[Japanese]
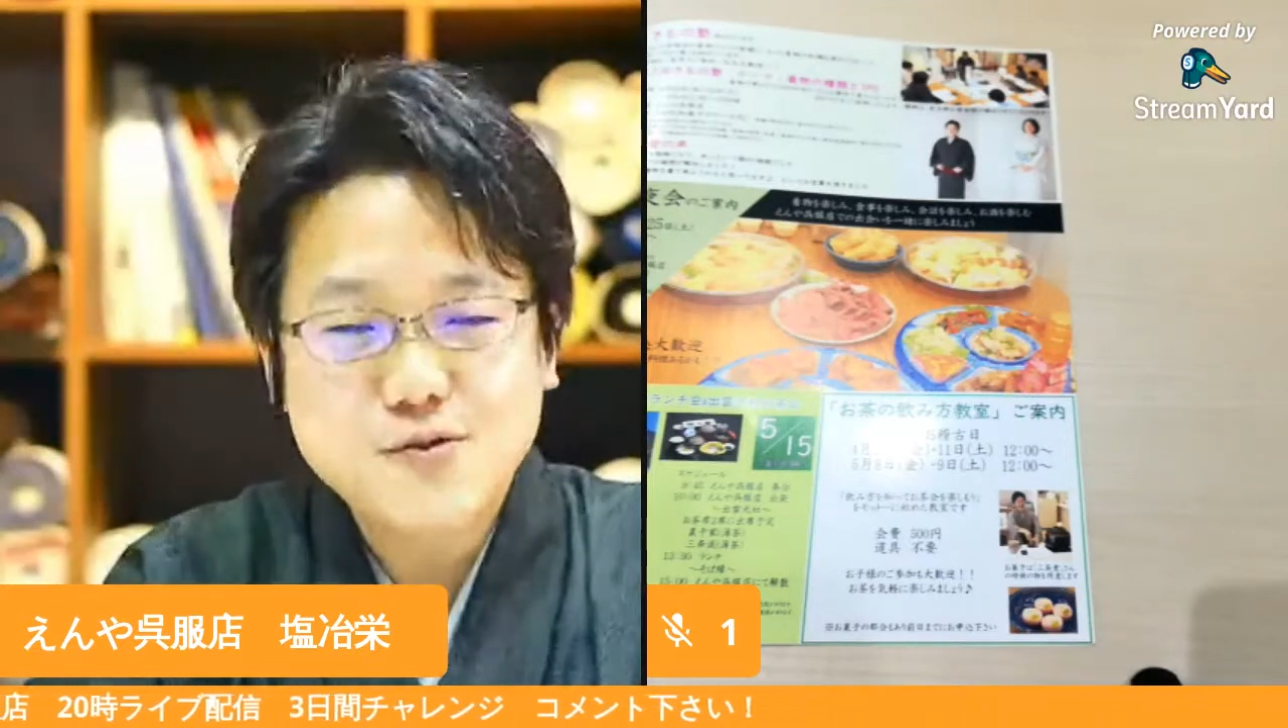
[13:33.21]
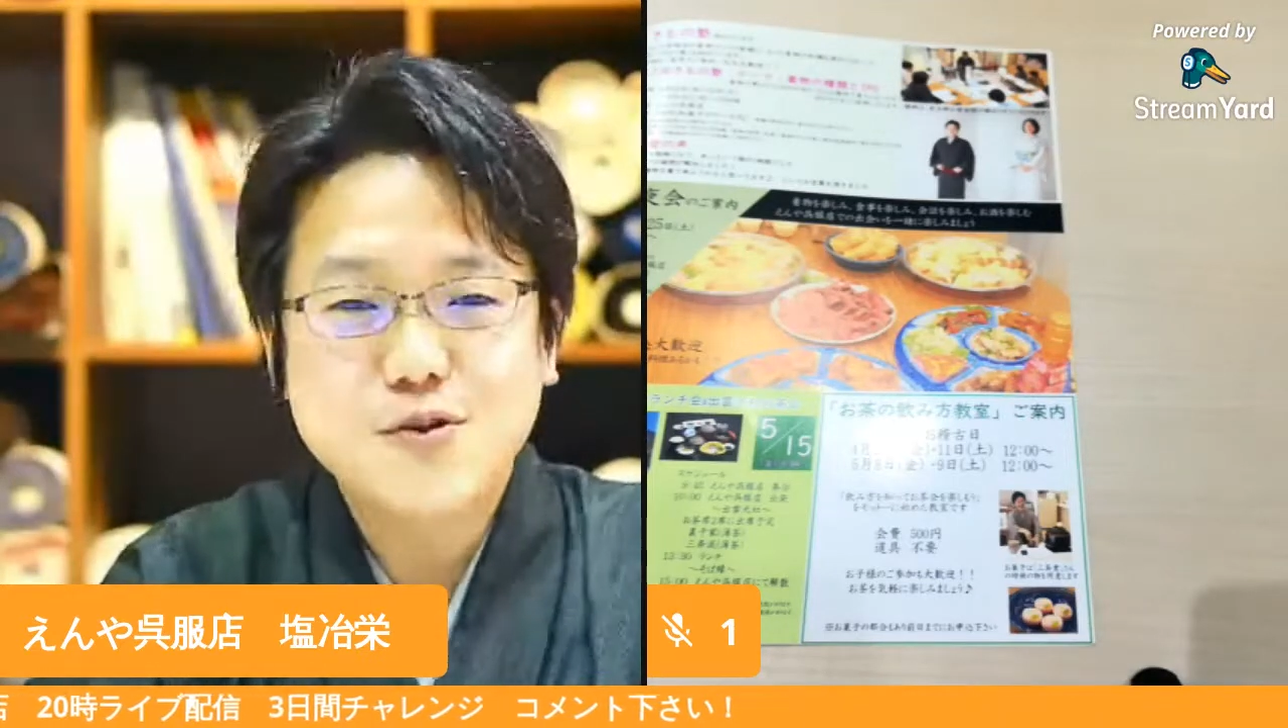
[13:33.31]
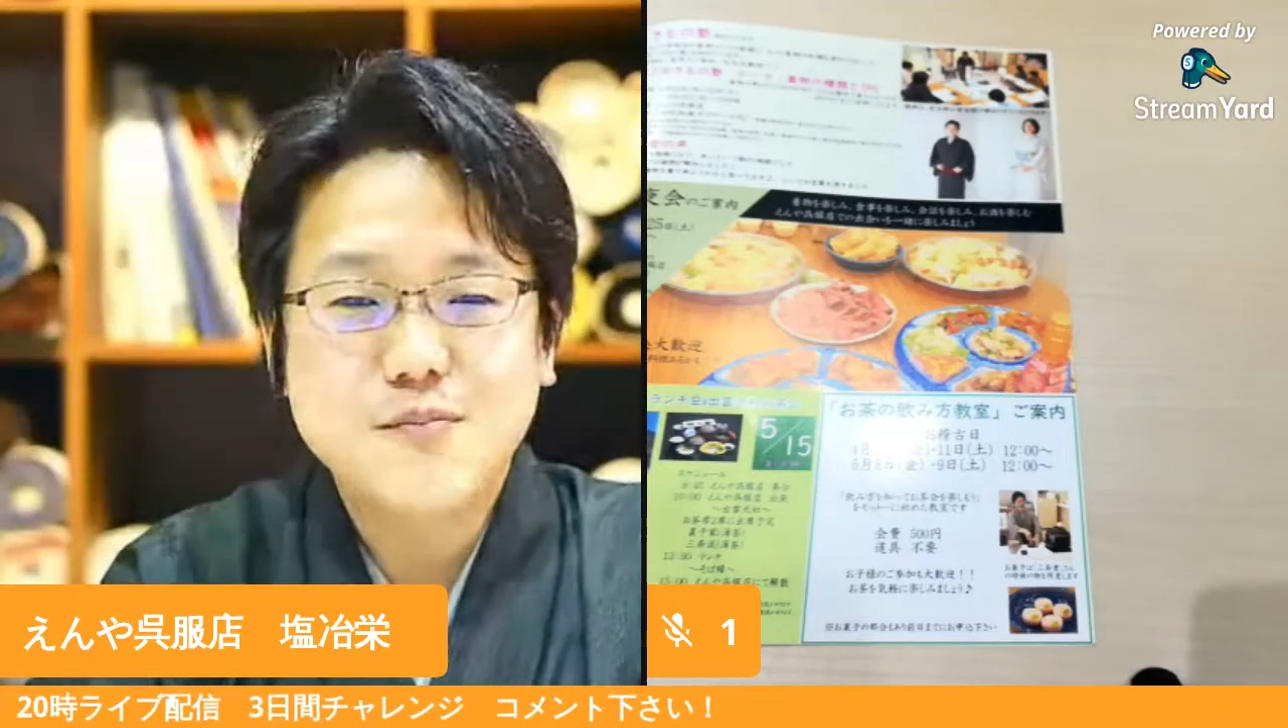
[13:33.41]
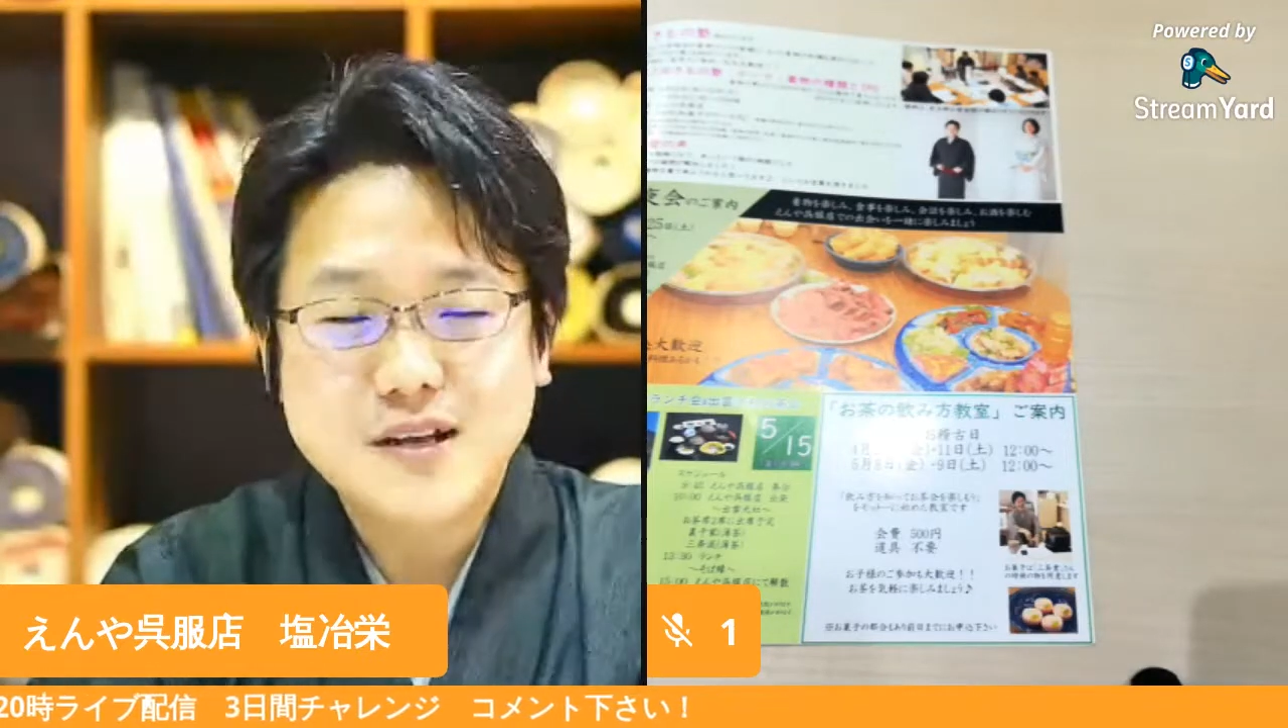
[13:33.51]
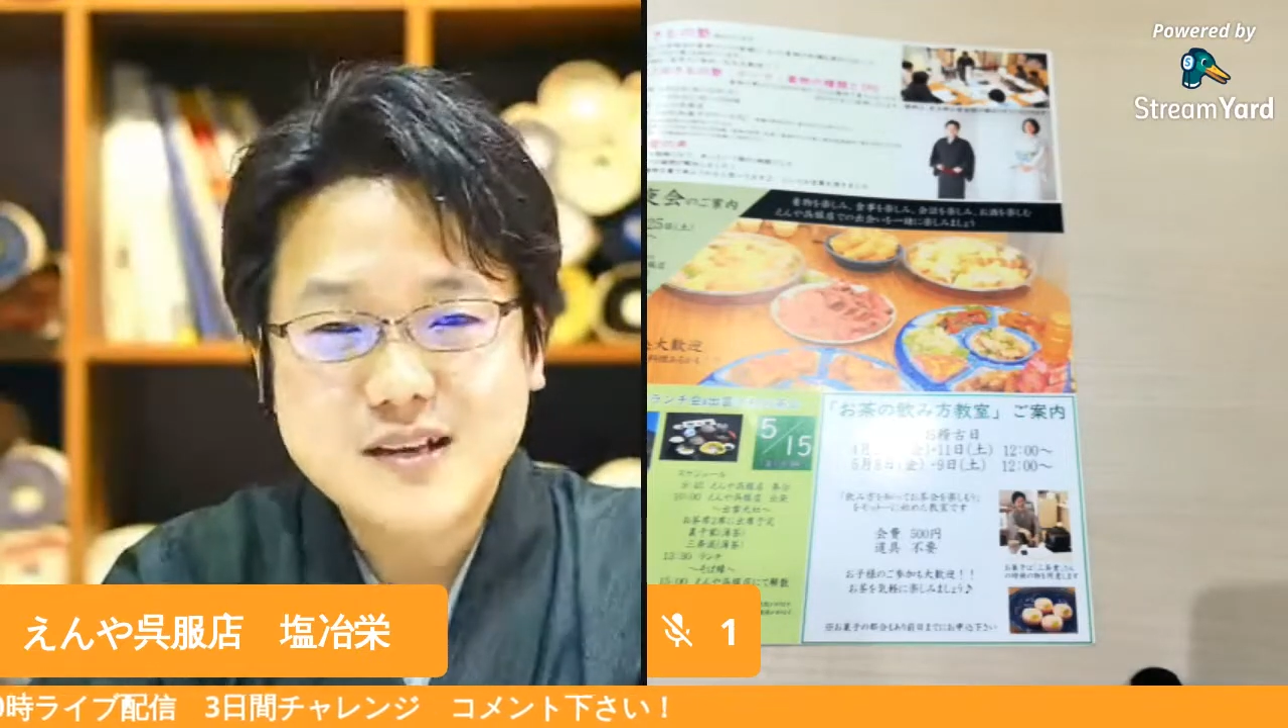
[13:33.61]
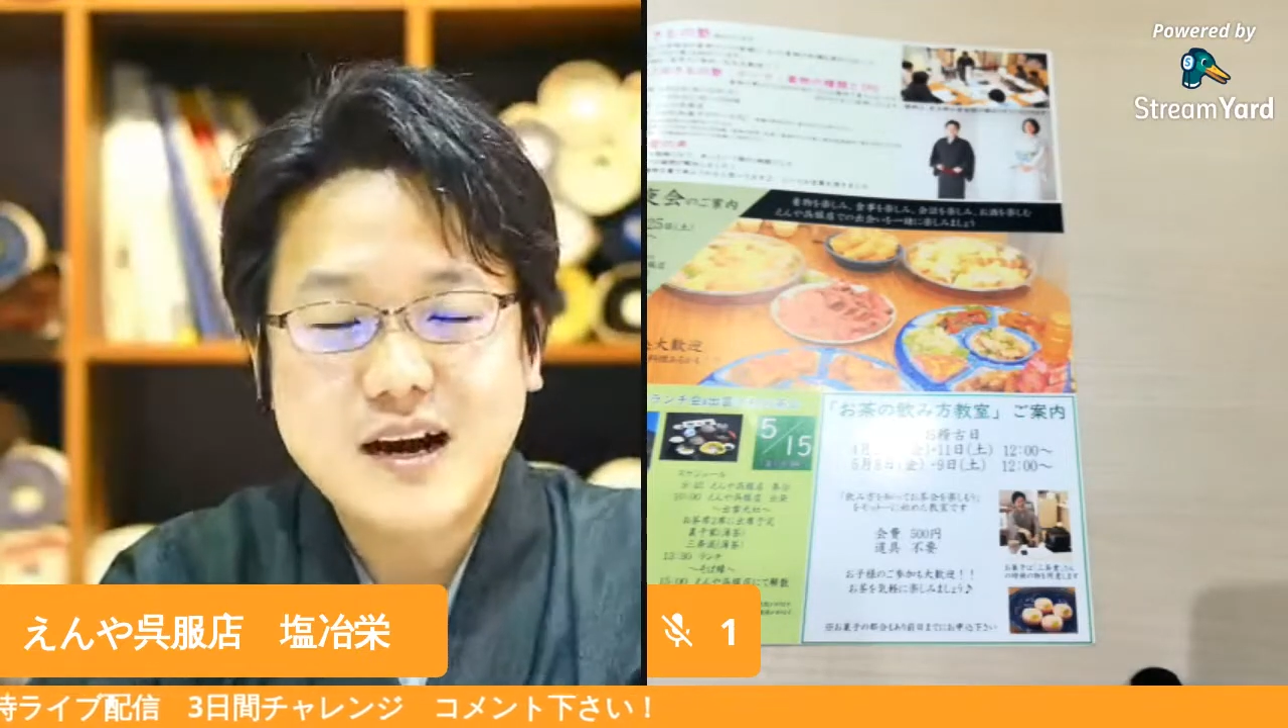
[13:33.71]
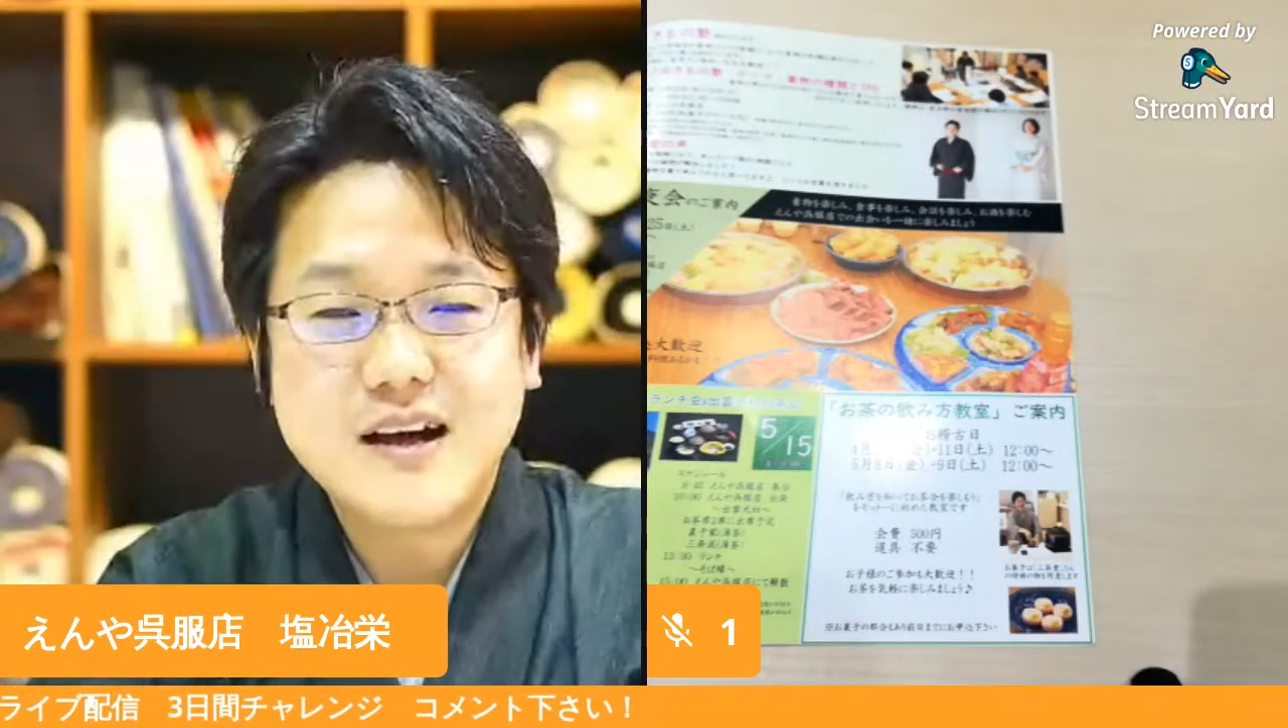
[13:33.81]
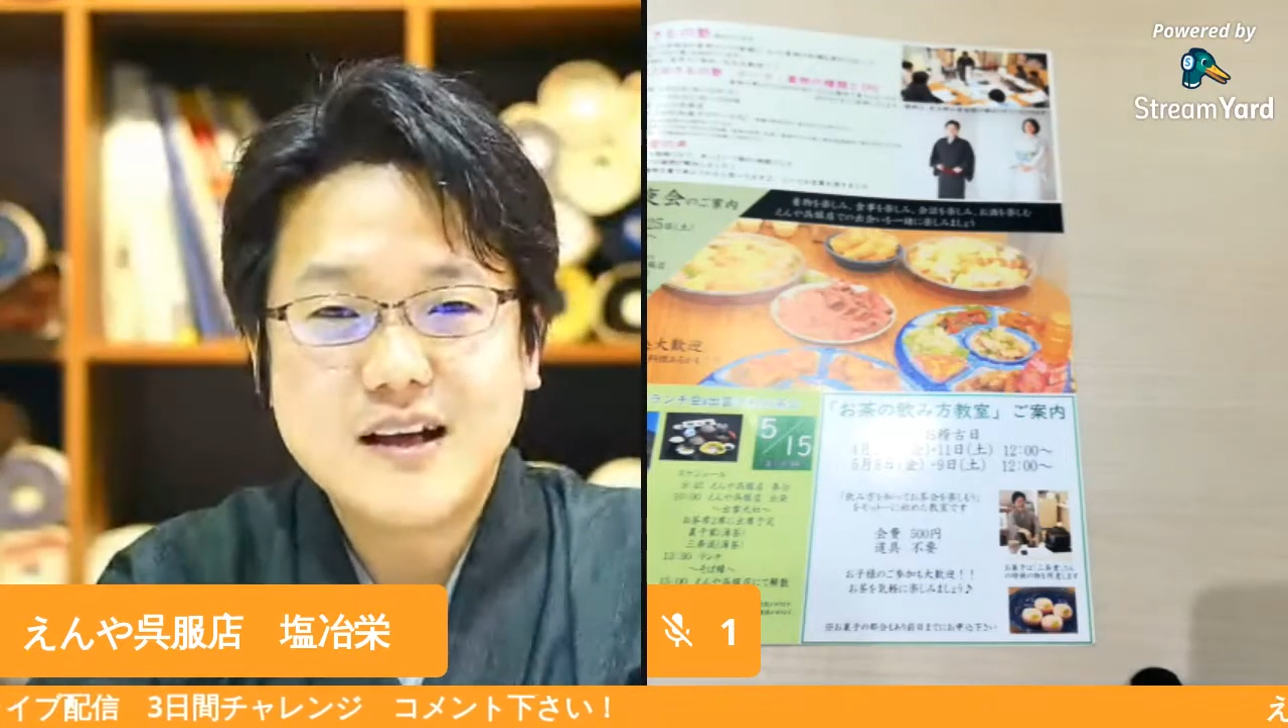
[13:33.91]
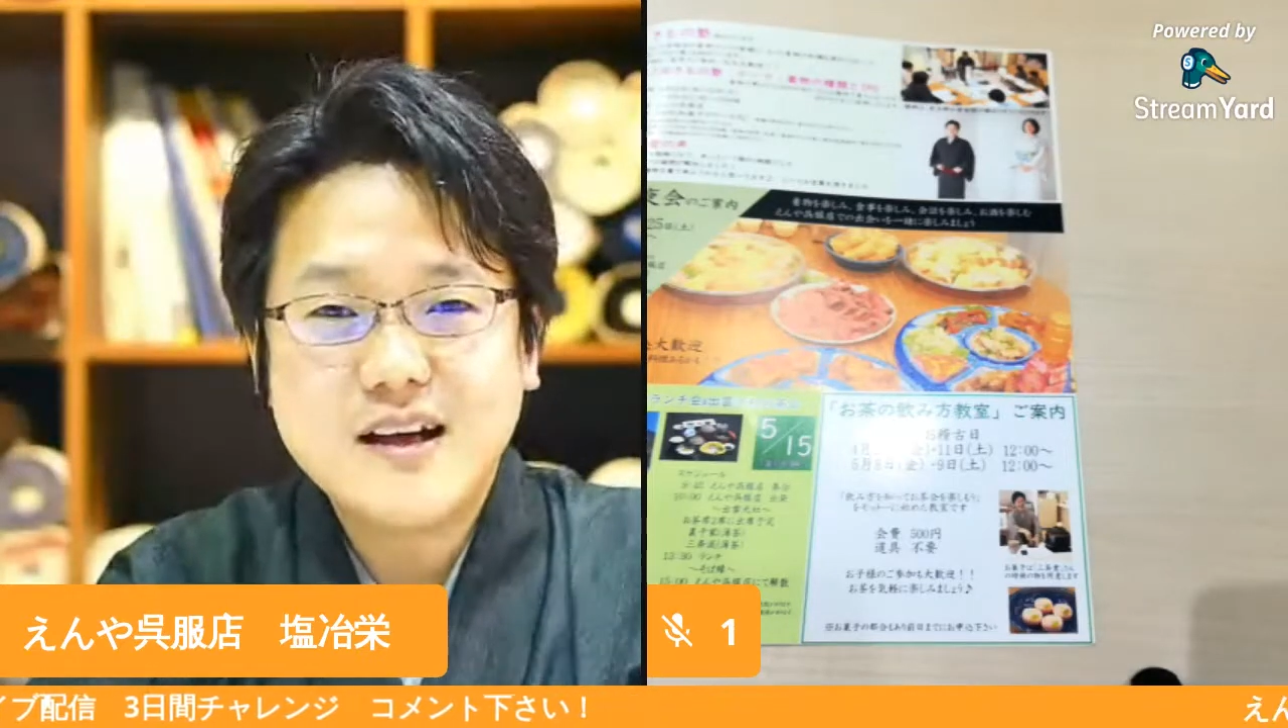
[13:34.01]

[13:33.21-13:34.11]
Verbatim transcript: るといいますか。